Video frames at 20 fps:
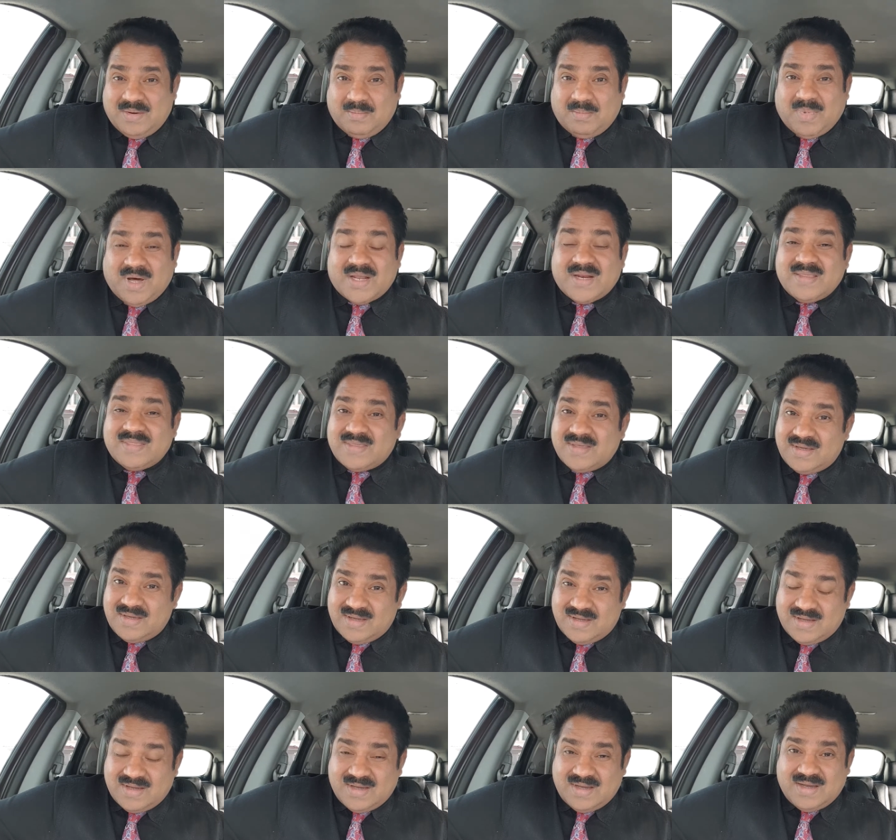மறித்து
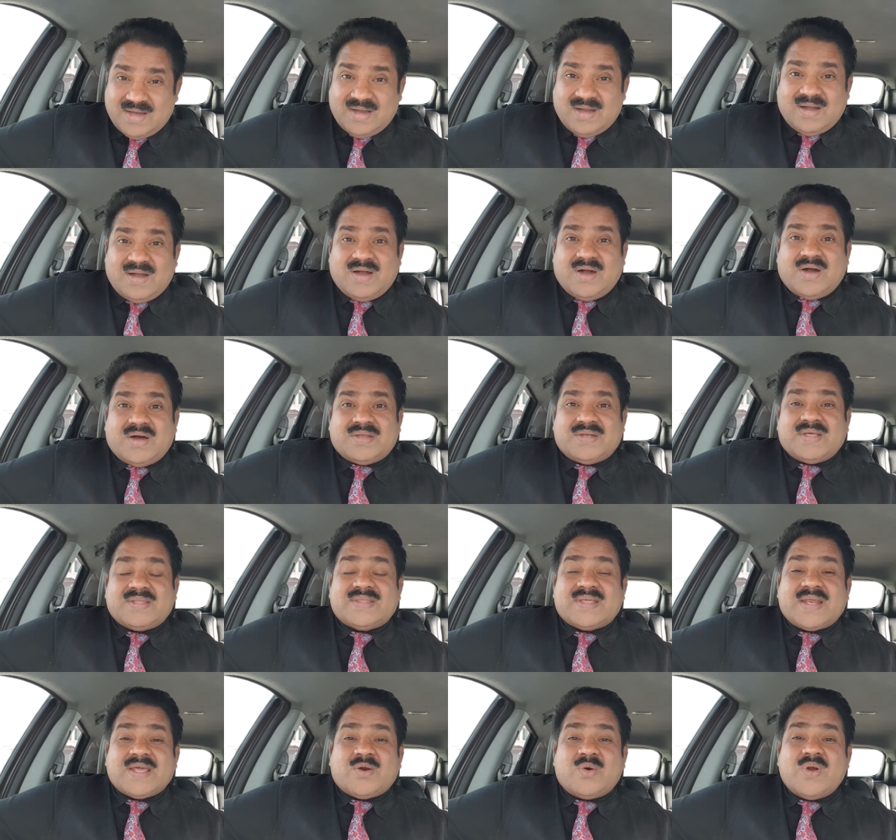
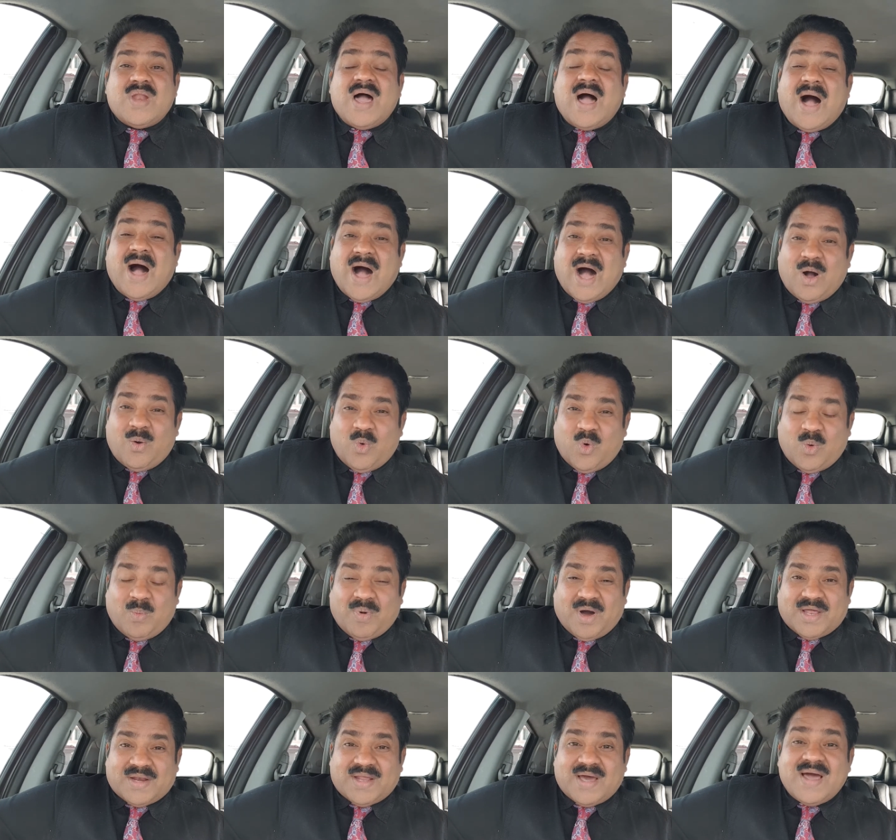நித்திரைக்குள்ளே
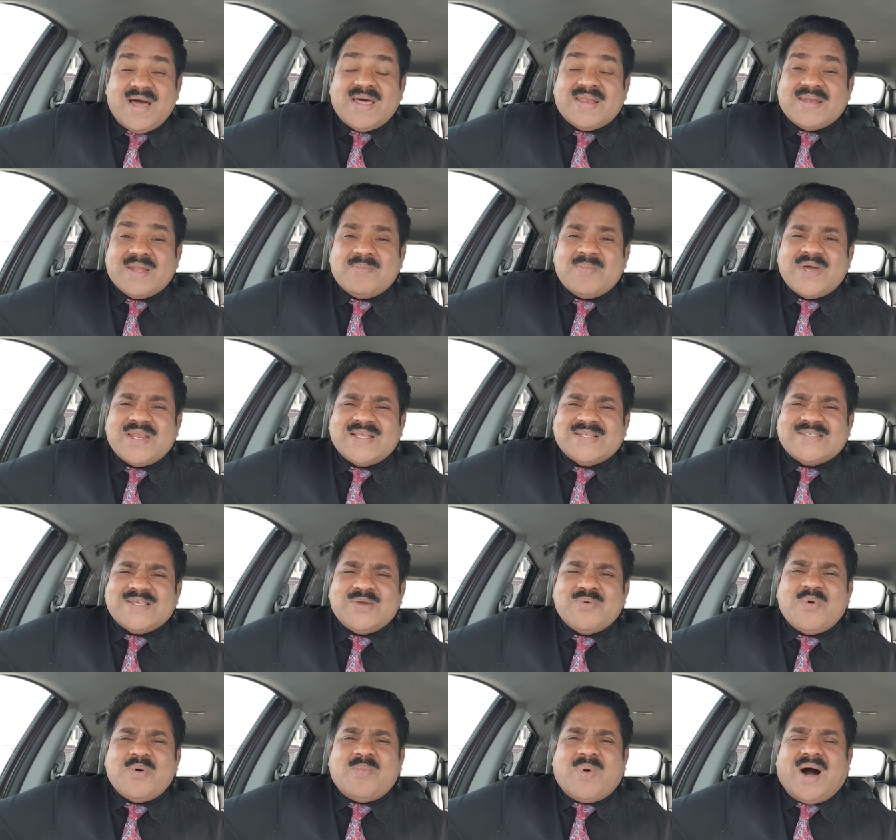ஆவோமானா நம்ம என்ன
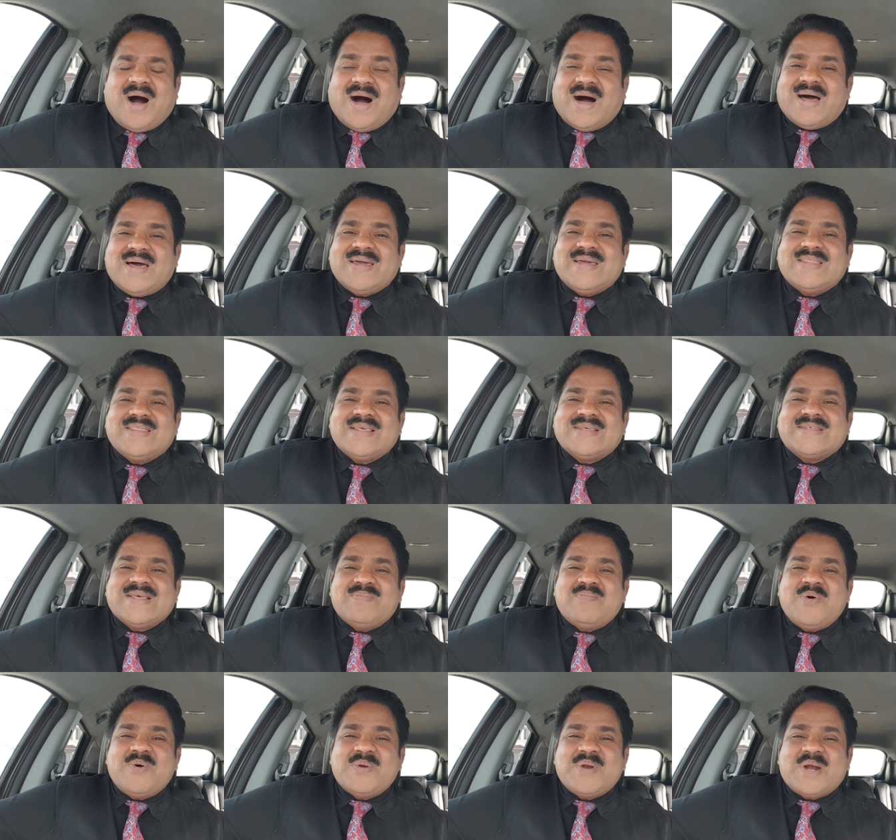செய்வோமா இந்த
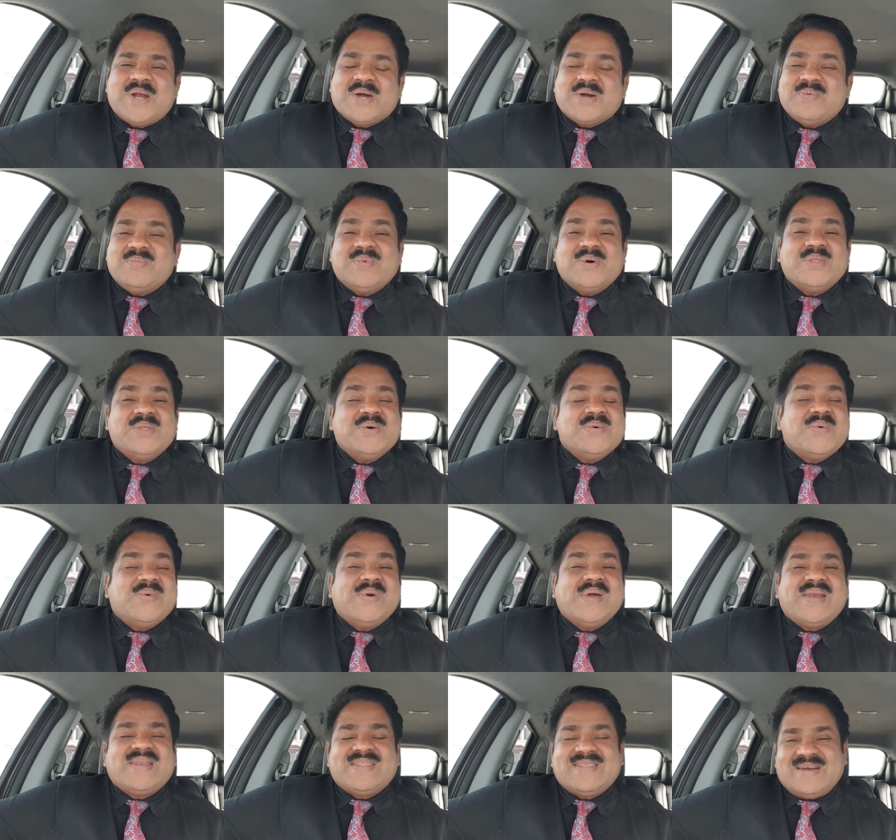சம்பவம் நடக்கும்போது
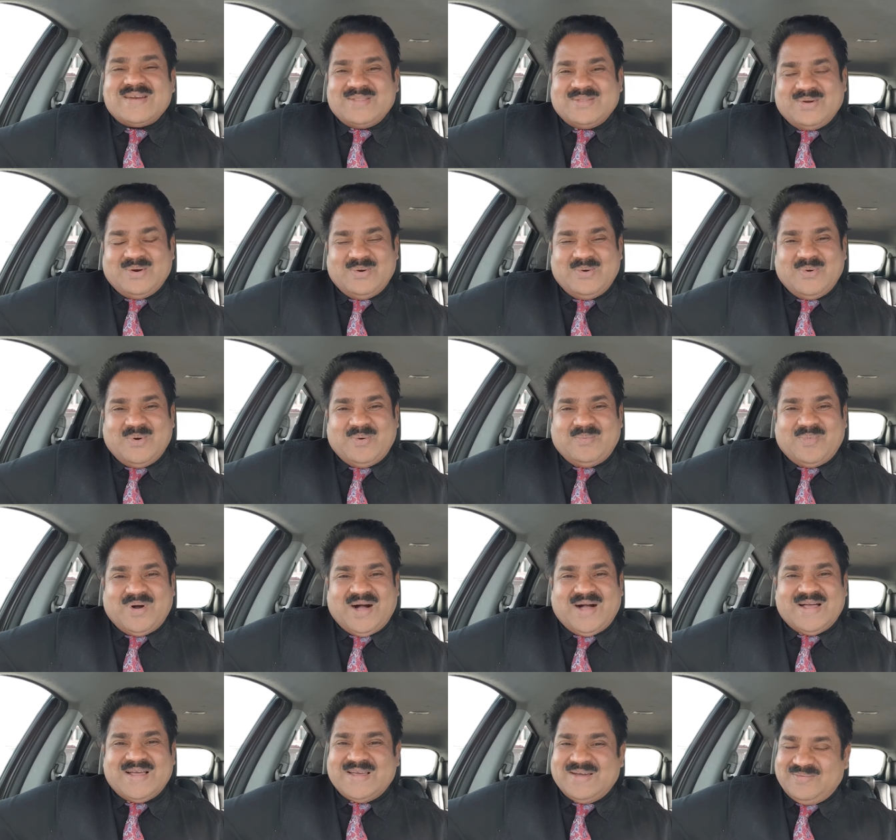உயிர் தெரிந்து கொள்வோமா
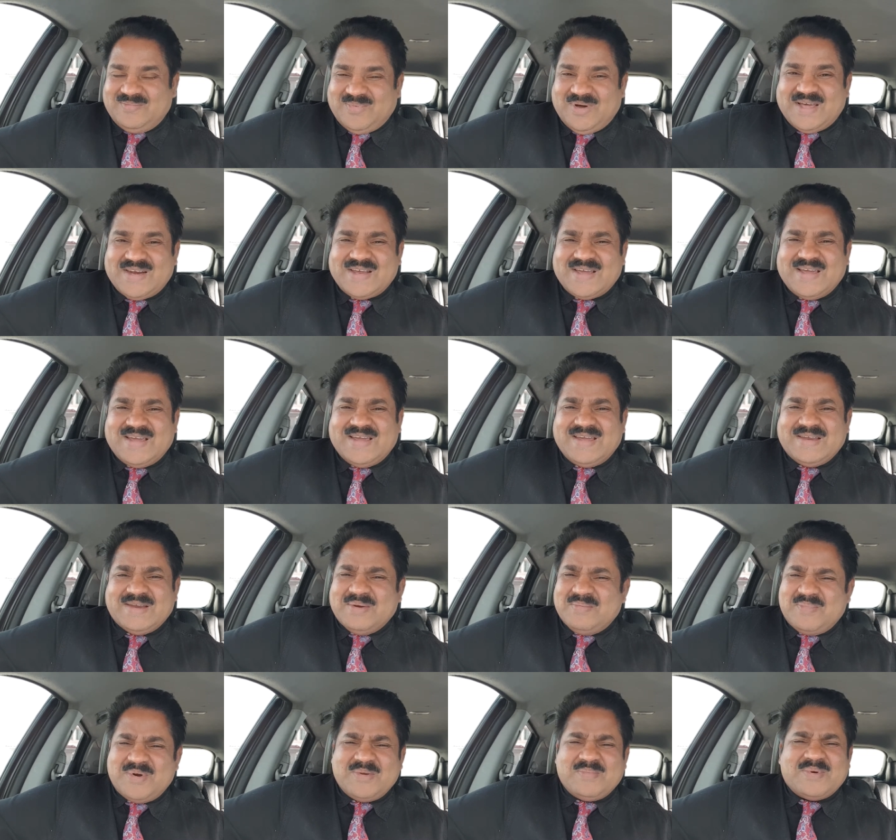பாருங்கள்
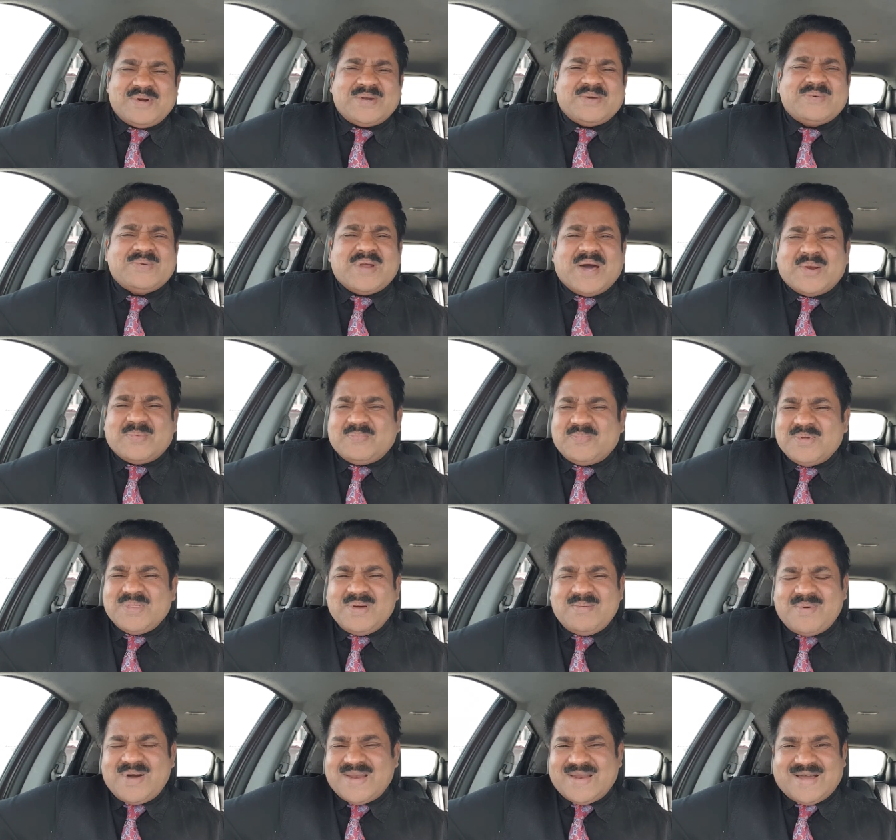எப்படிப்பட்ட ஒரு
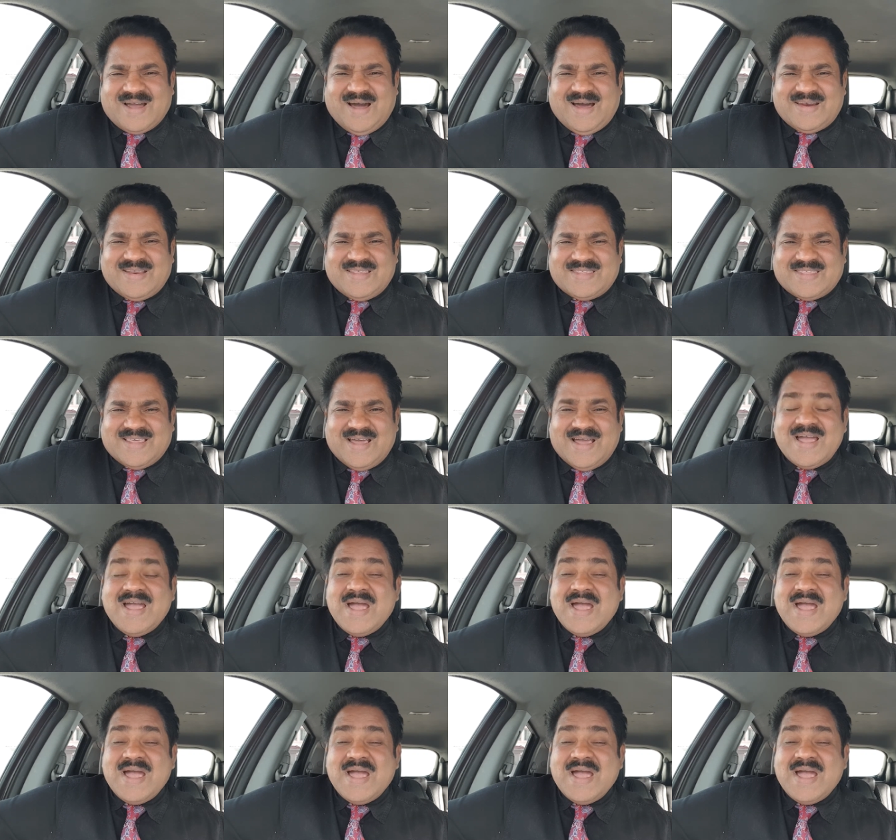அற்புதமான காரியத்தை